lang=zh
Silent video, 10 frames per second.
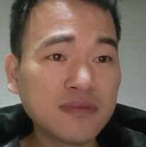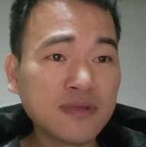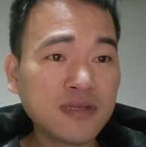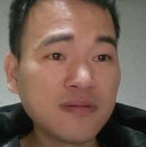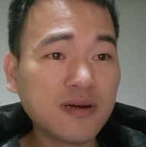
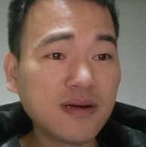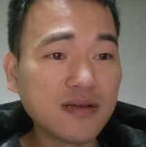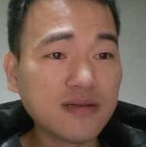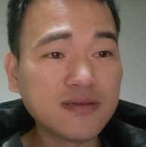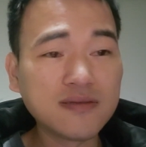是
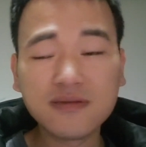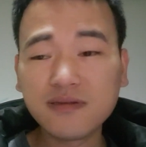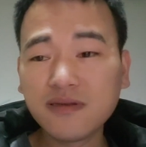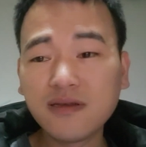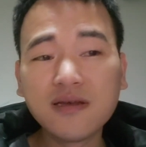吧？
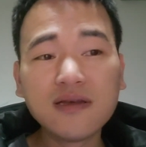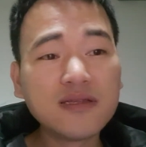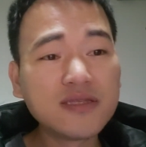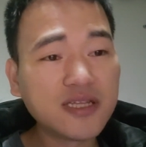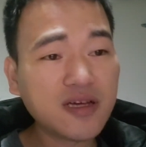
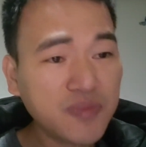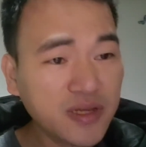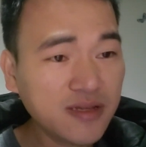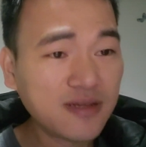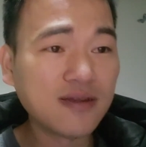接到
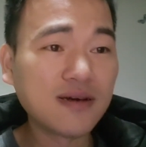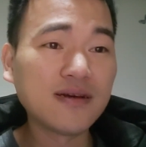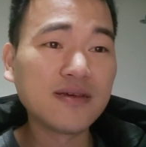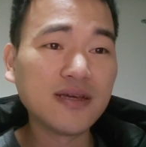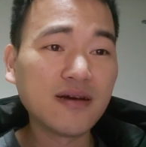命令
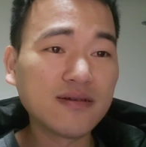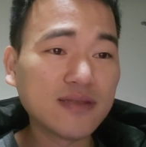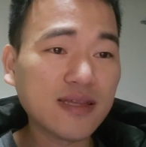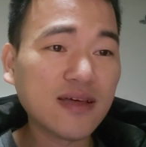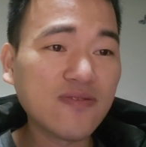了要
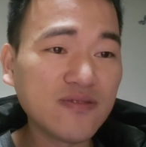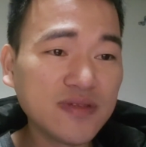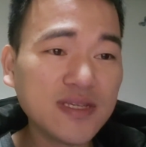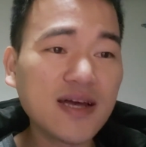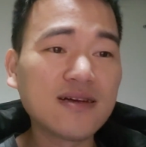带带风
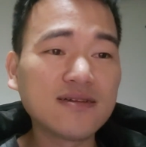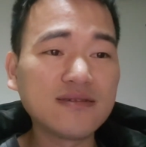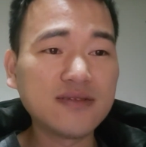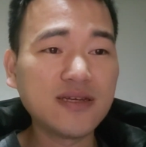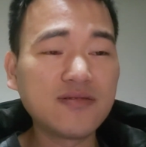向
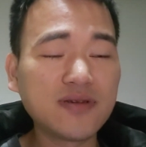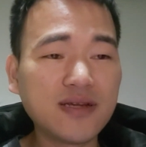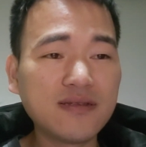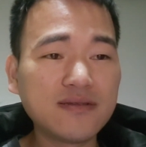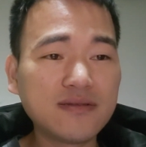这种
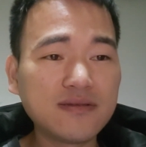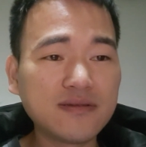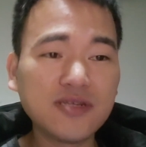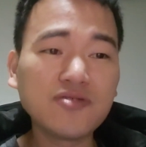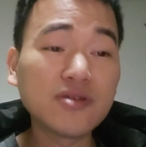人，
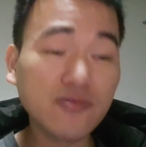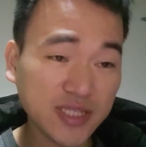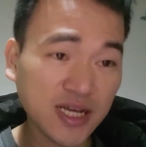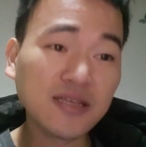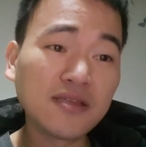这种人我
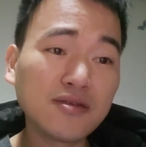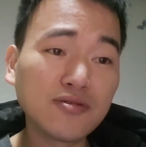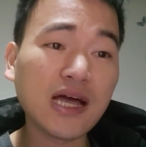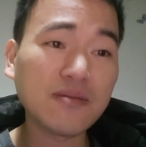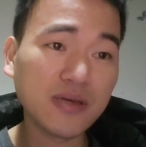相信有
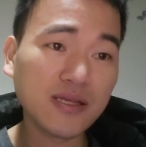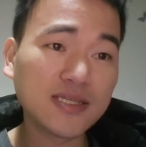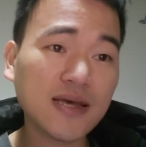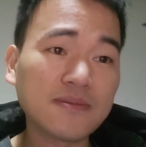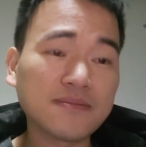大批的
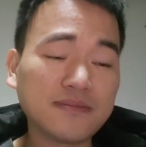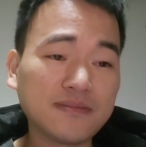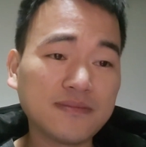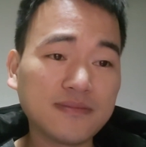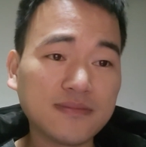在
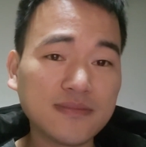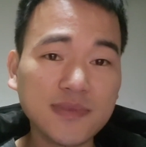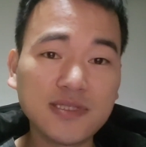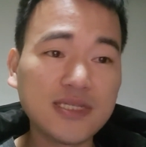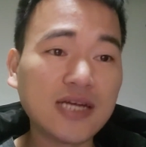
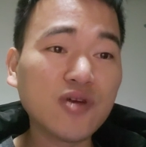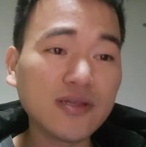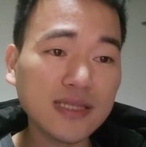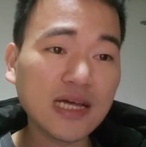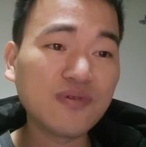砸穿
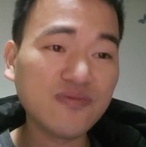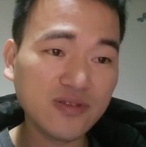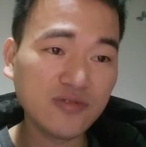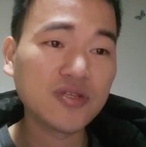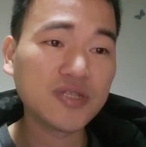的，大部
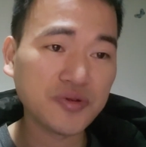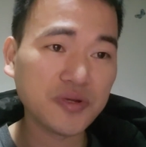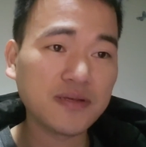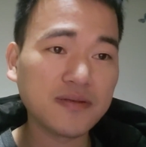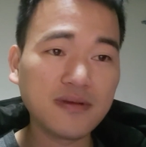分都是这种人。